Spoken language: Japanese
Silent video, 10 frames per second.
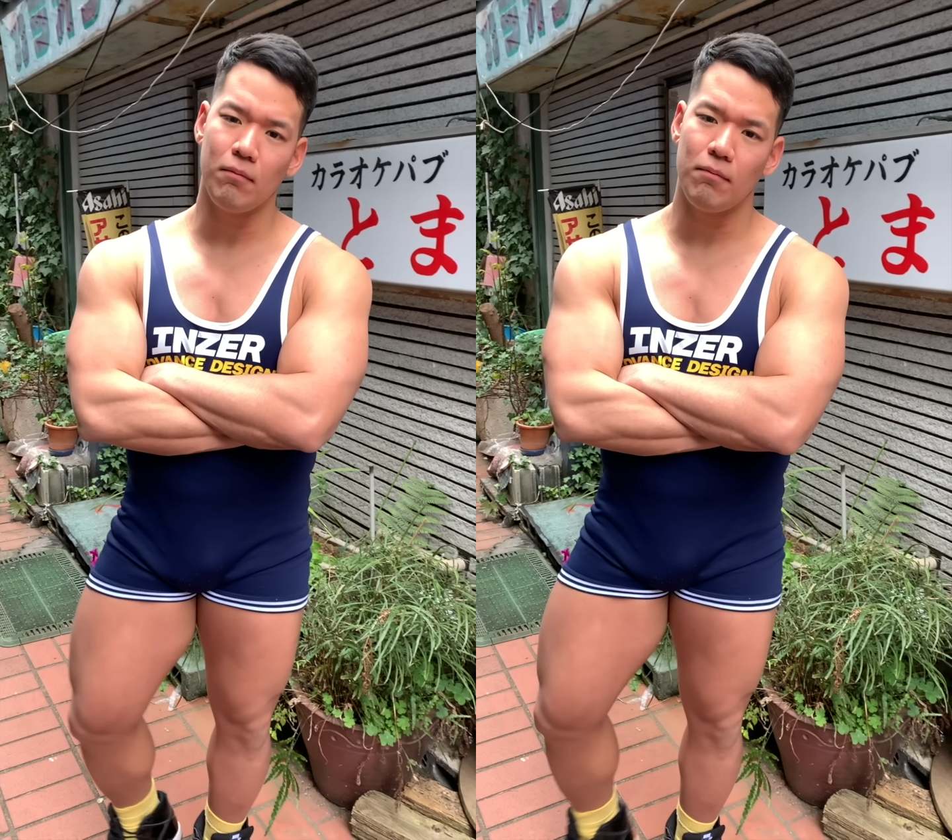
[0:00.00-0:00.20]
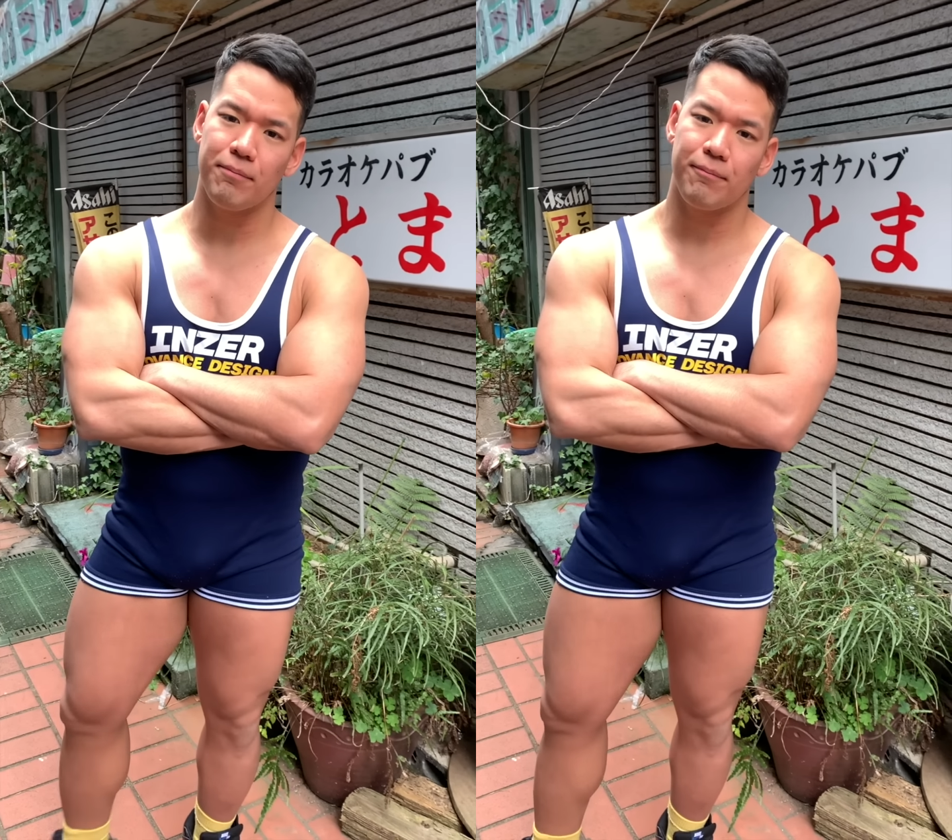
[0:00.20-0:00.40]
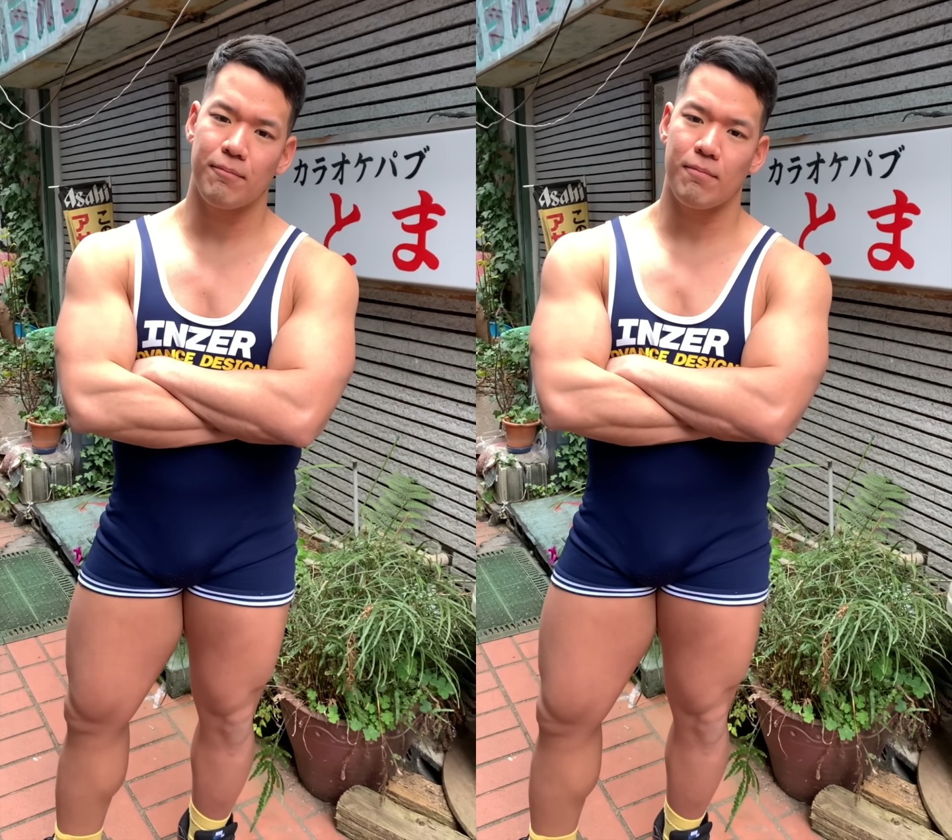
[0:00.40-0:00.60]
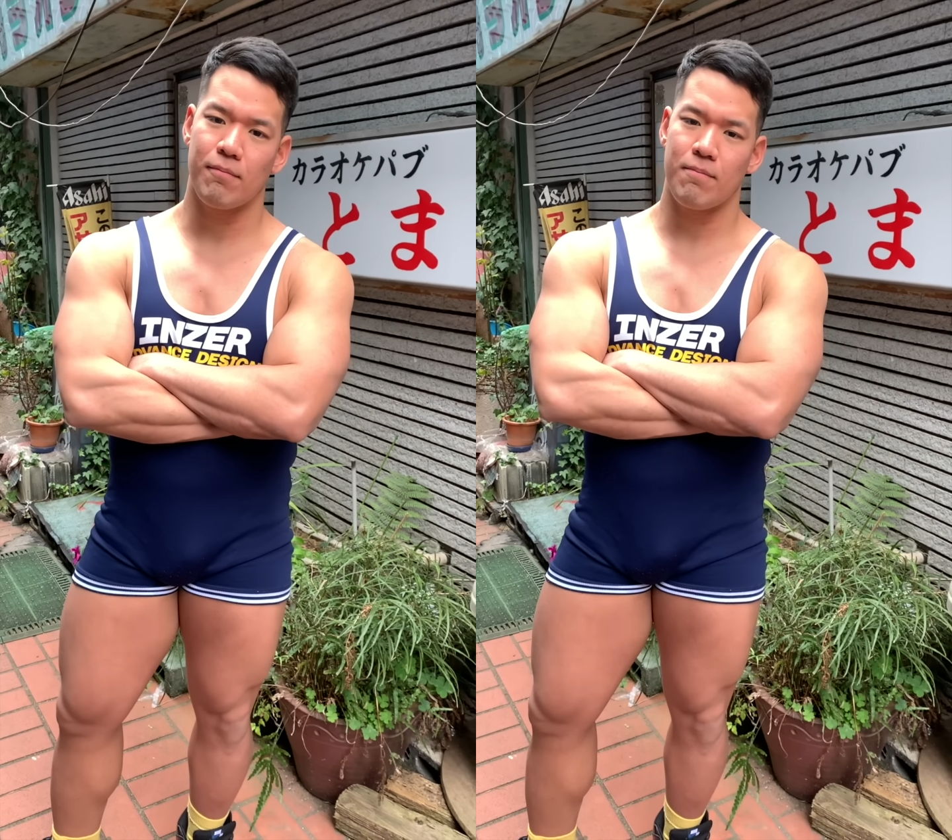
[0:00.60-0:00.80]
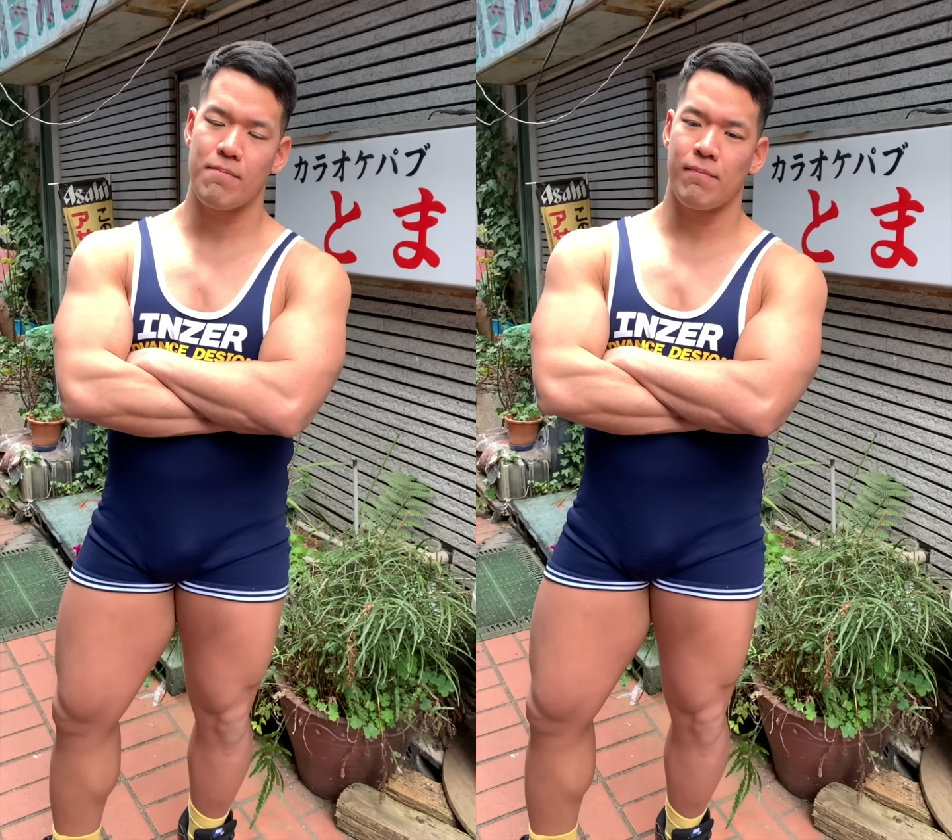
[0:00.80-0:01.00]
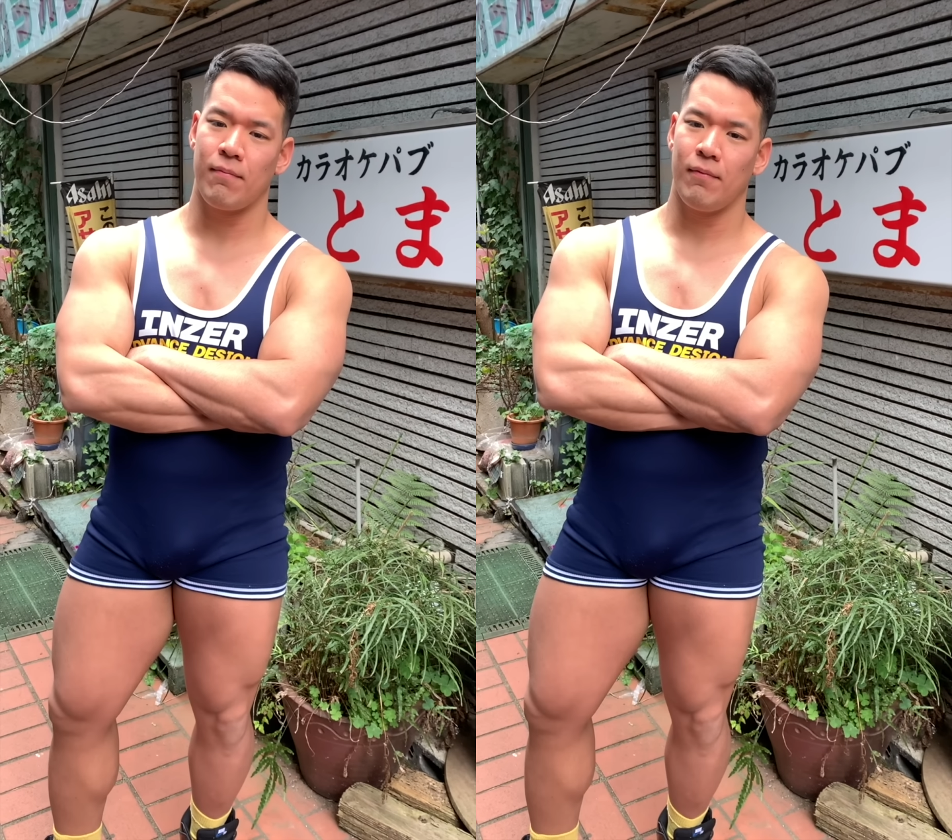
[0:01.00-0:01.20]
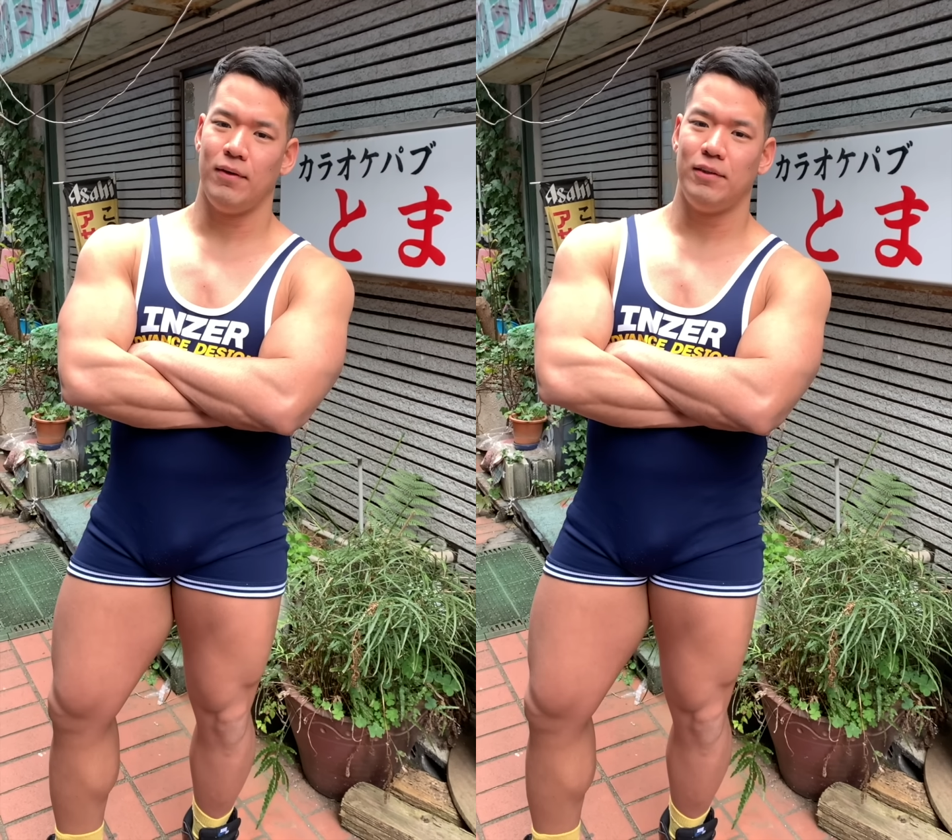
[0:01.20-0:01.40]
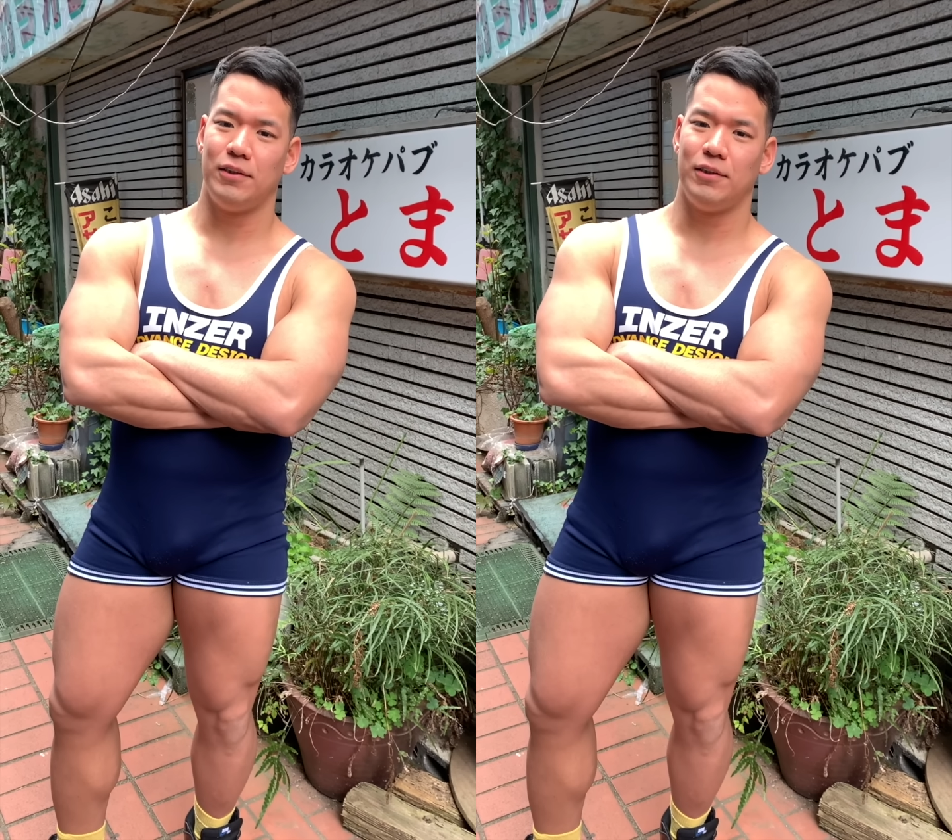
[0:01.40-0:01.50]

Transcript: 本当イラつきました